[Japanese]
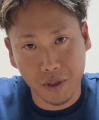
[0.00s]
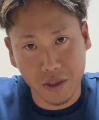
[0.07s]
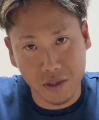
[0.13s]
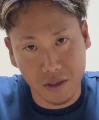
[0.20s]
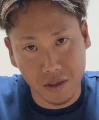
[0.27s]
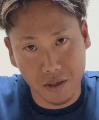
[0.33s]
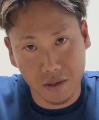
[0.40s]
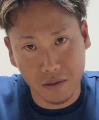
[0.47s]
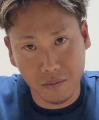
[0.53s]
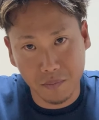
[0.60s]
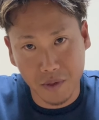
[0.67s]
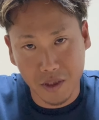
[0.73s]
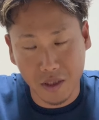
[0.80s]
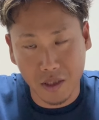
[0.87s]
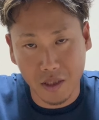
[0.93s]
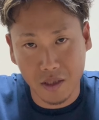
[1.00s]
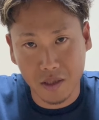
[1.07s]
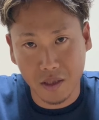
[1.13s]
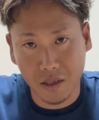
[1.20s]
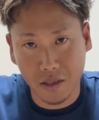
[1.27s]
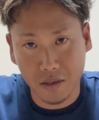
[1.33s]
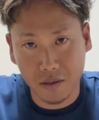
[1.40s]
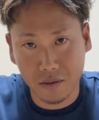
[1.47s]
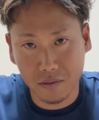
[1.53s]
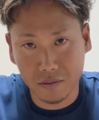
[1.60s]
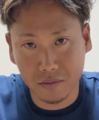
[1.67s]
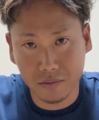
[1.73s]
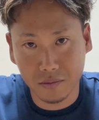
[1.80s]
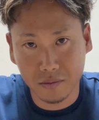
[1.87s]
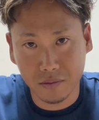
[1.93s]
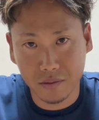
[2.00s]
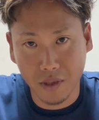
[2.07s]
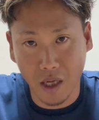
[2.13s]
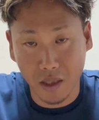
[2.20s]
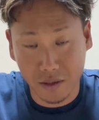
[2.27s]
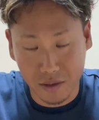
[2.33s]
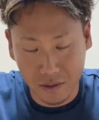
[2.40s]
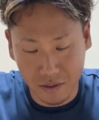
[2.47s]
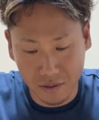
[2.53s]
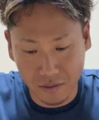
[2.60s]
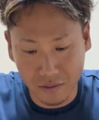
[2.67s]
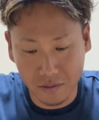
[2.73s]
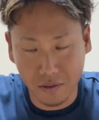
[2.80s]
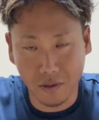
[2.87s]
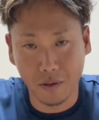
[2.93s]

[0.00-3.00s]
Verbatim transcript: たちに見せていきたいなと、熱く